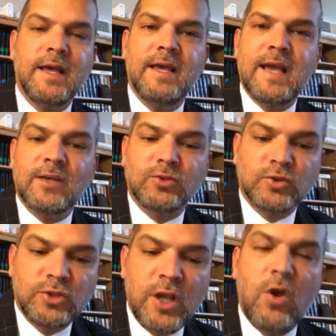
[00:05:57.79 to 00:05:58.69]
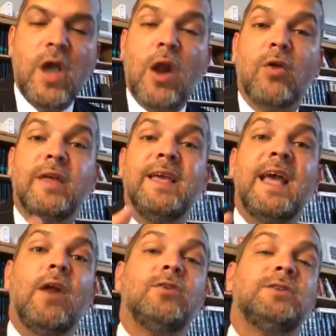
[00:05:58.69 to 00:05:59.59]
y a sus hijos y
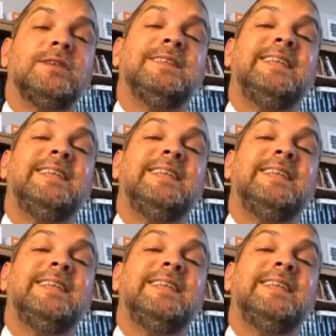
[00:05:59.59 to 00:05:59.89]
a, los,